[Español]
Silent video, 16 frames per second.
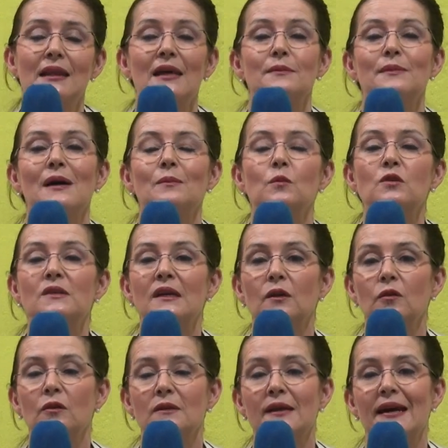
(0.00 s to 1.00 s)
las vamos a
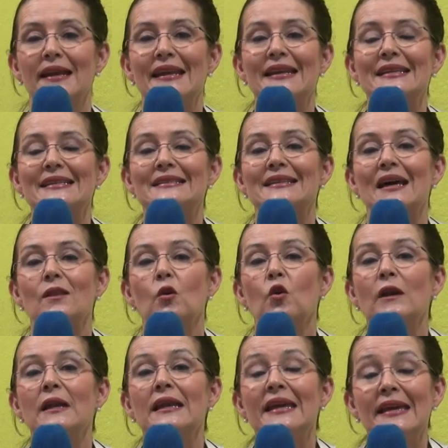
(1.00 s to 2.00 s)
encontrar en
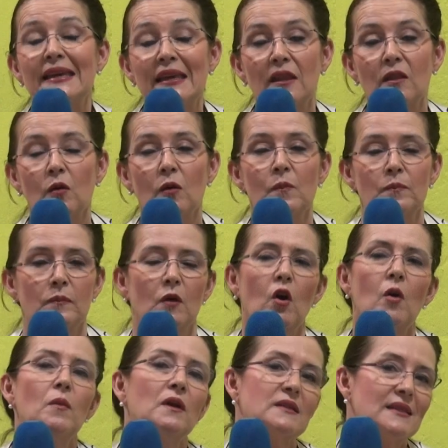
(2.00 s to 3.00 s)
estado líquido,
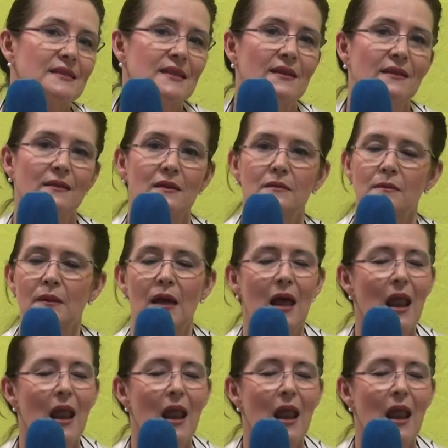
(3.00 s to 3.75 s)
como los aceites.